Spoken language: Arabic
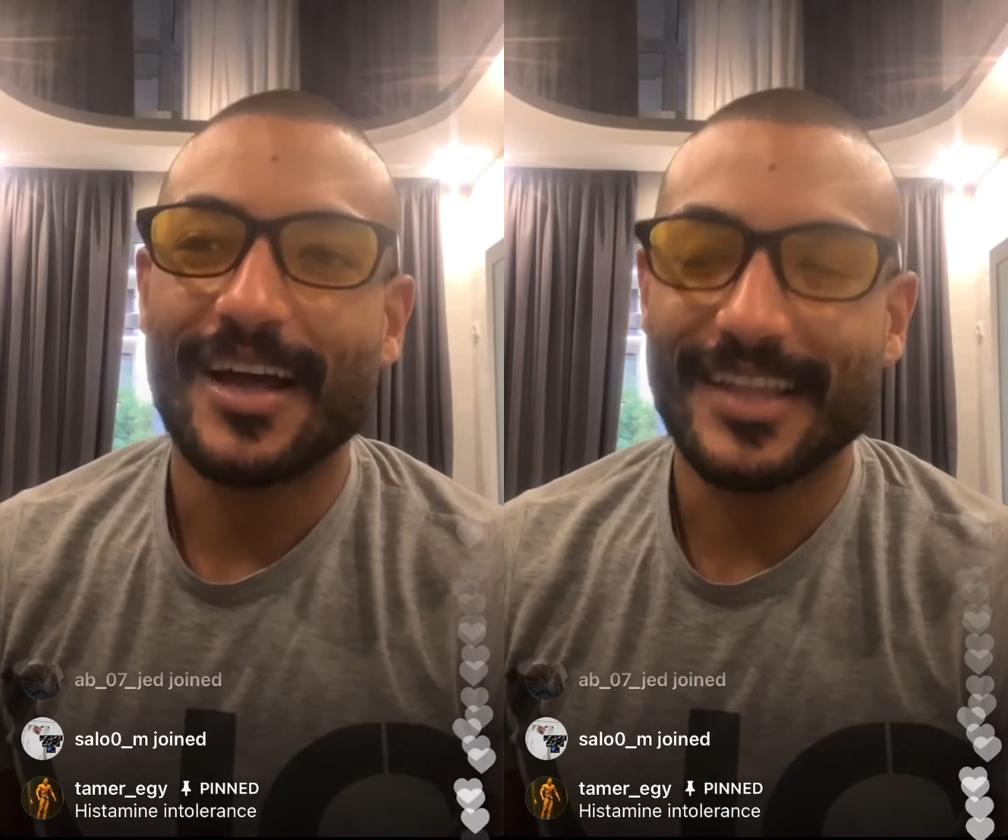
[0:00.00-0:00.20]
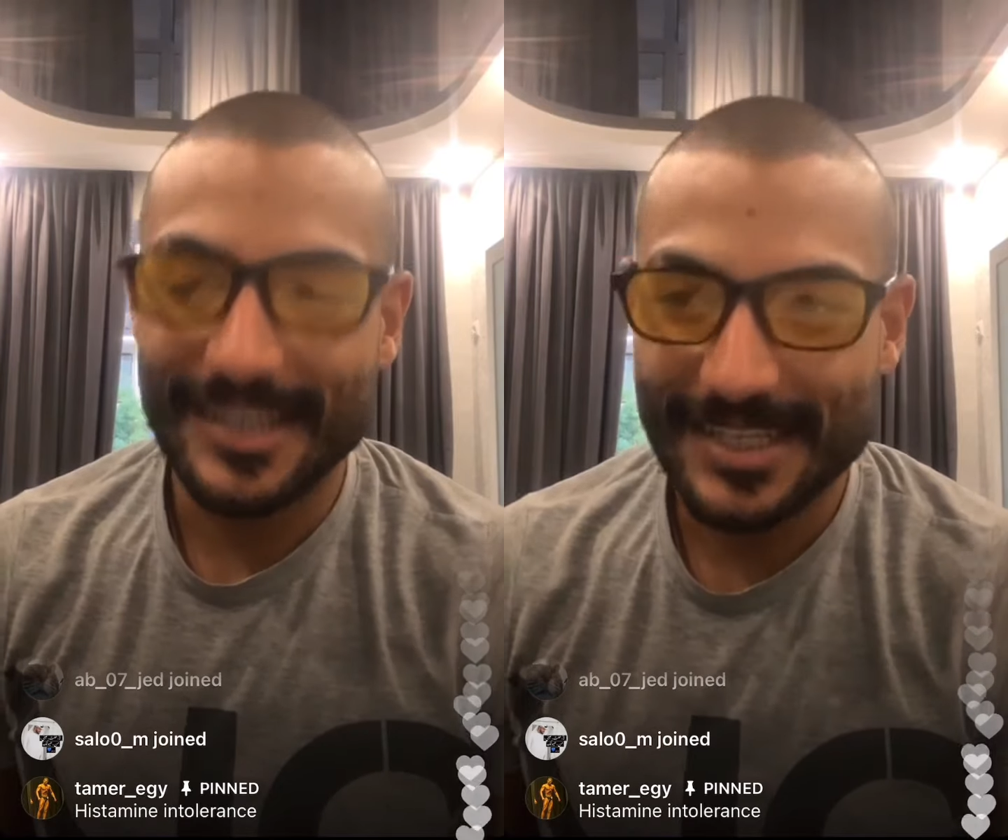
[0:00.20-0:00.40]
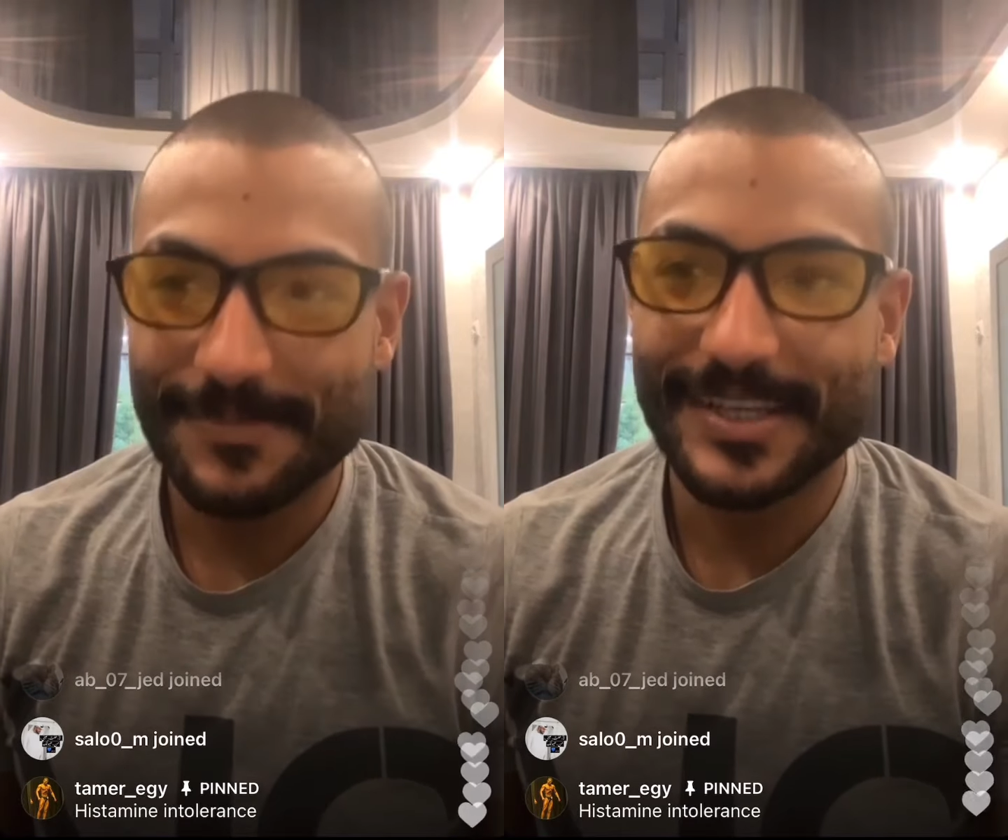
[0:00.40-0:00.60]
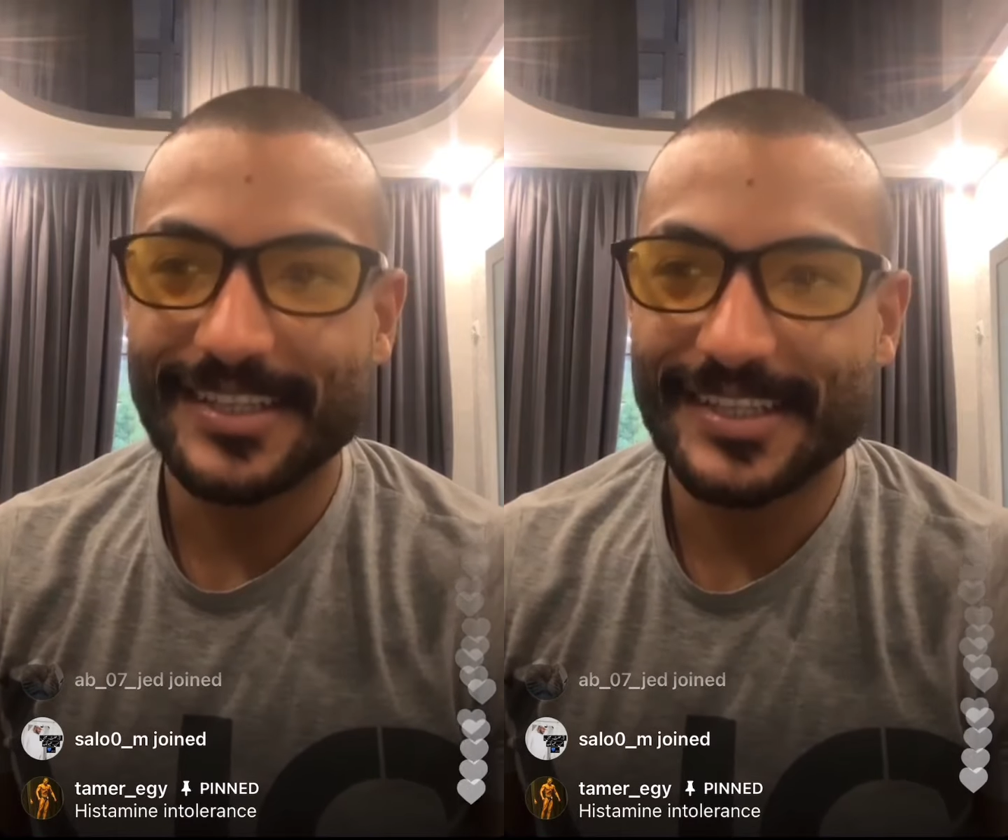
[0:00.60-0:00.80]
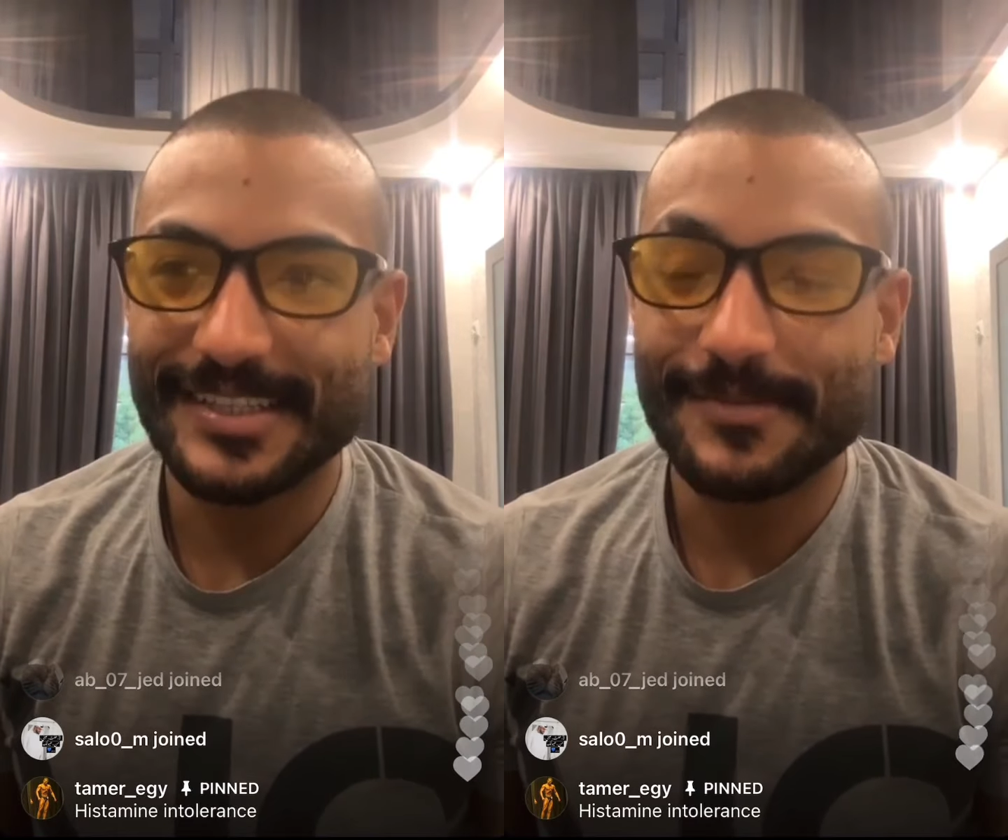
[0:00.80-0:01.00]
هتخلي جسمك
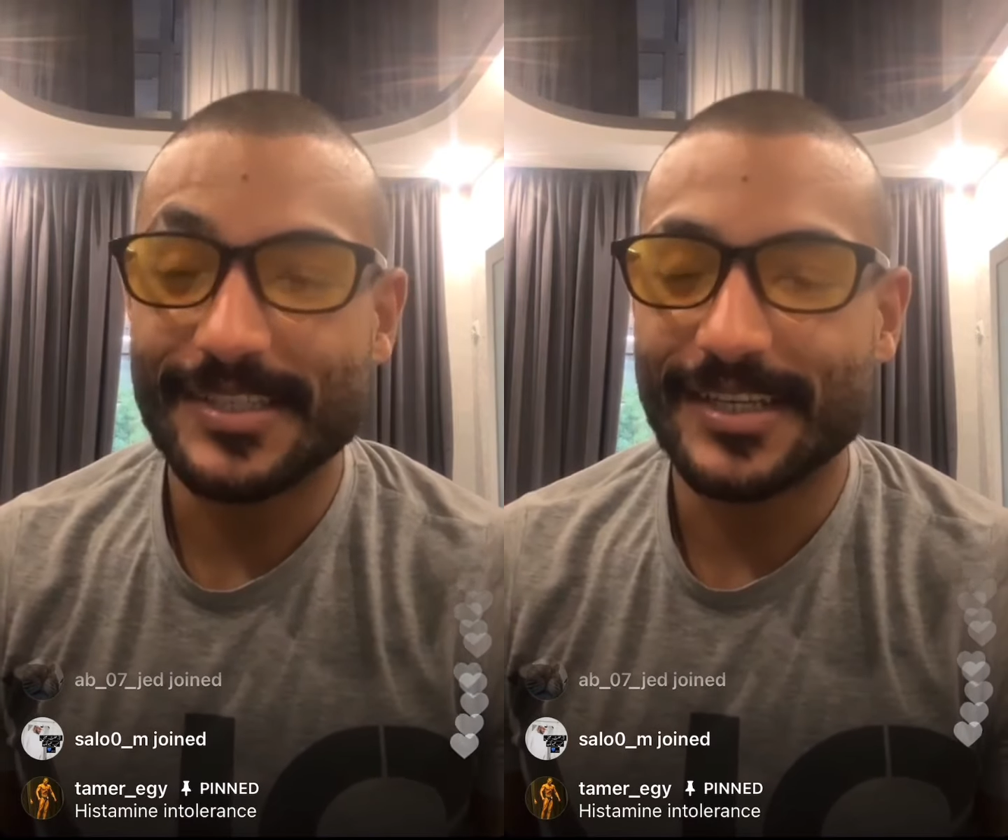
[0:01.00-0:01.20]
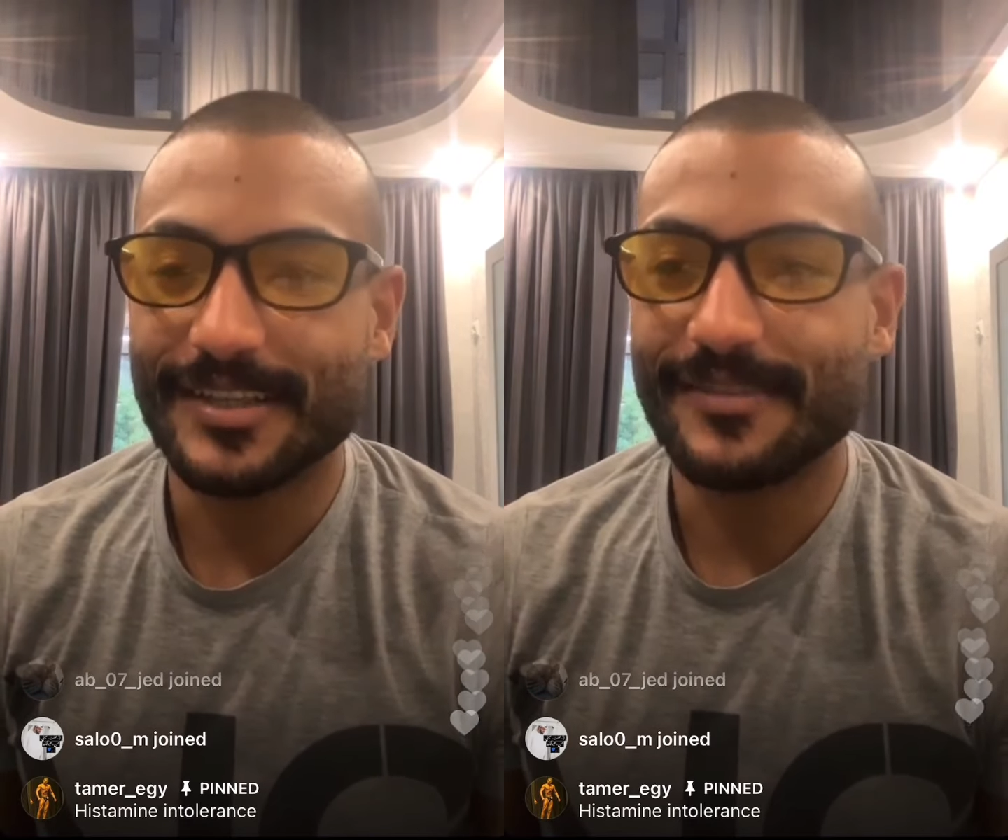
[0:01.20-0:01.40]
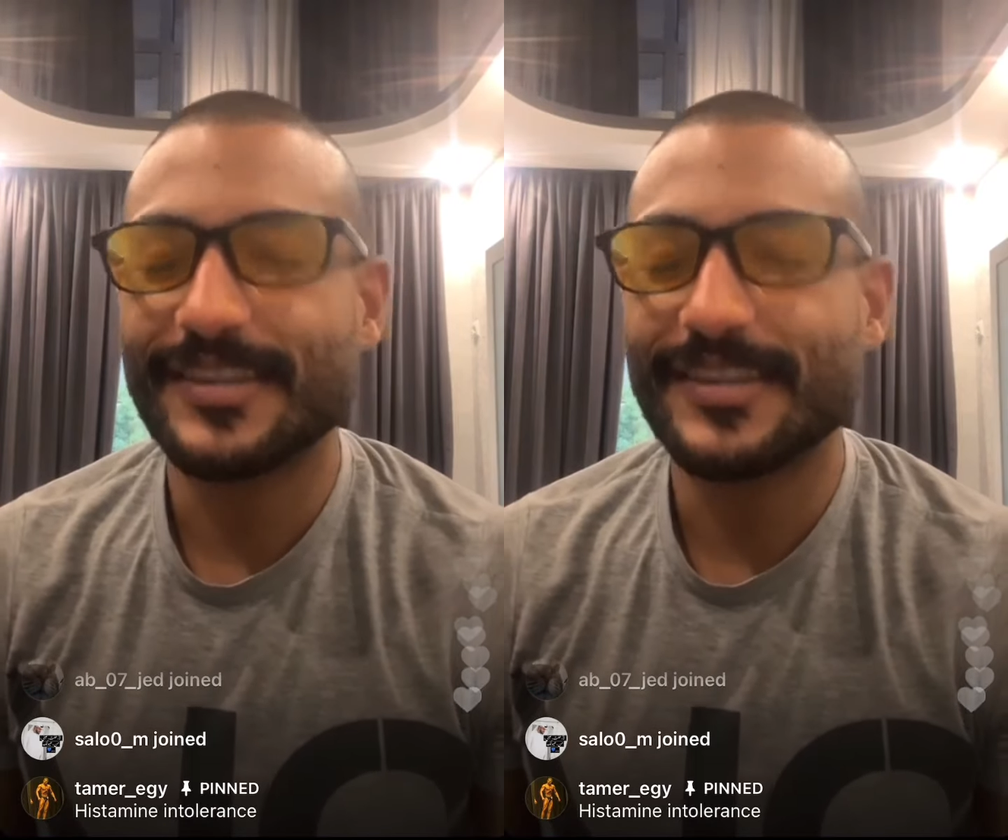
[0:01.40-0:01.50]
ينتج هيستامين زياده